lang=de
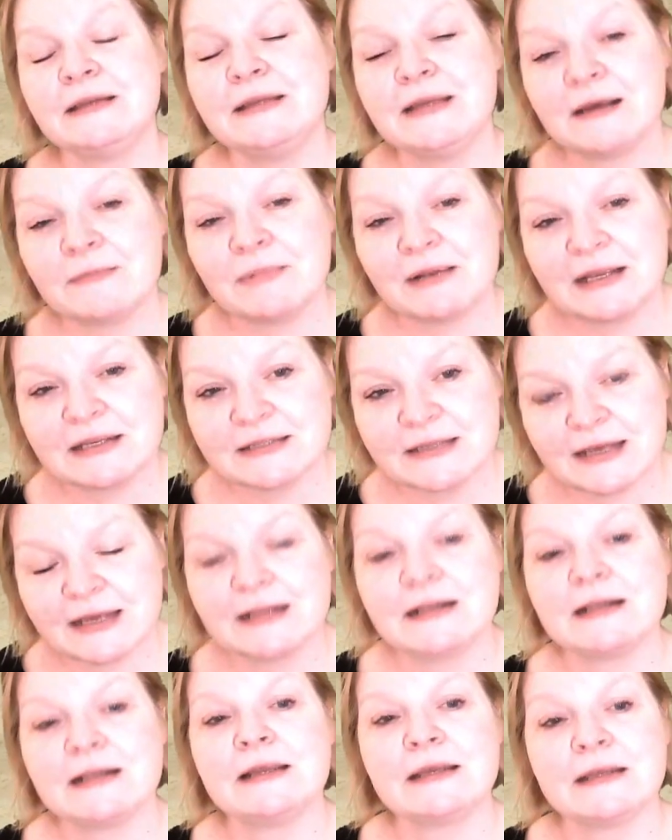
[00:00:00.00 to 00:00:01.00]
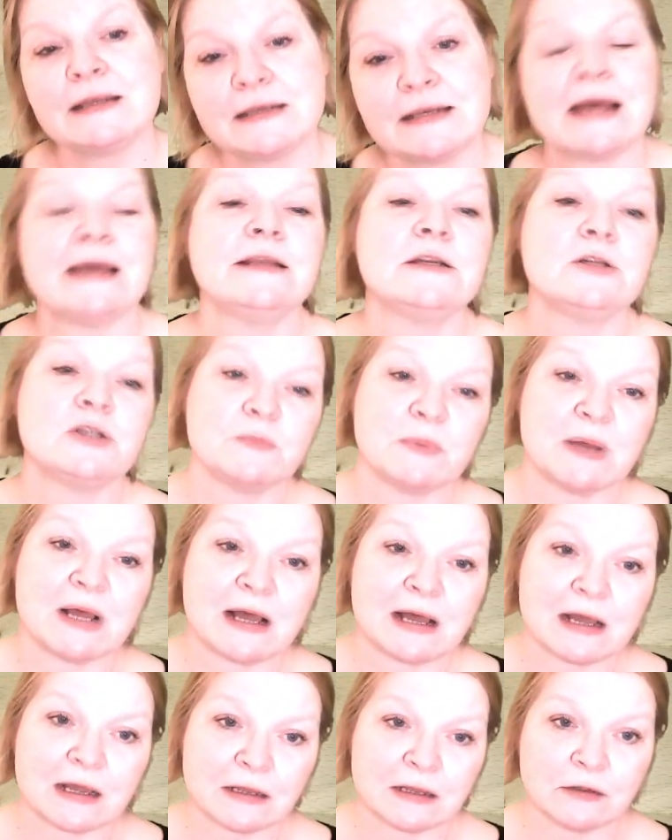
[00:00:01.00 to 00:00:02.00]
die aber letztendlich deine
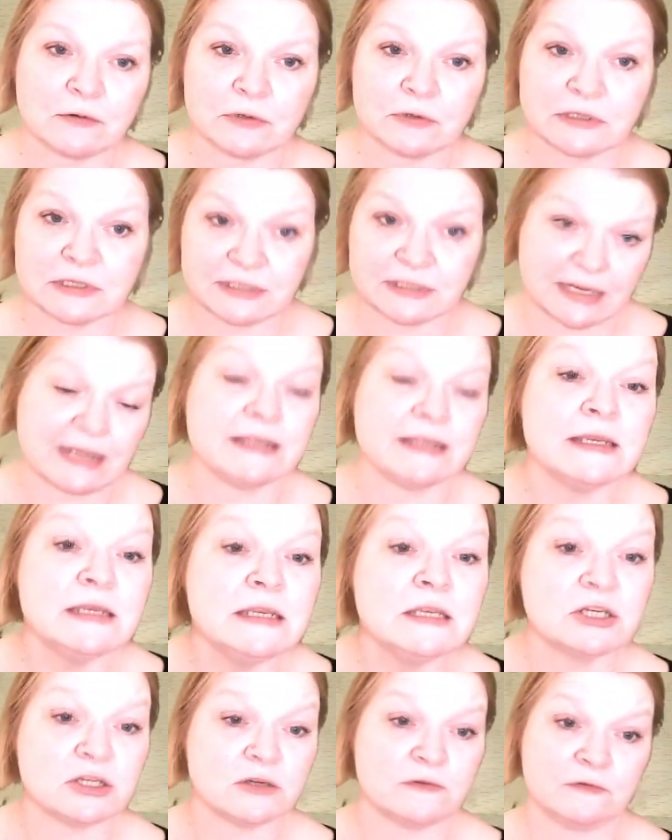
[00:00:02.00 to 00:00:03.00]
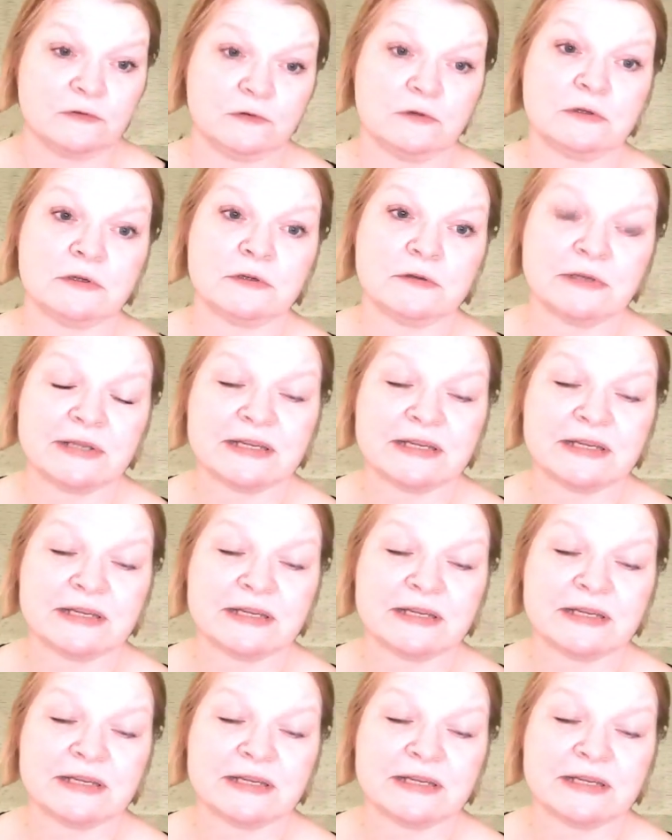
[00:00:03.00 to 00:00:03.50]
Sprache und deine Nische wird.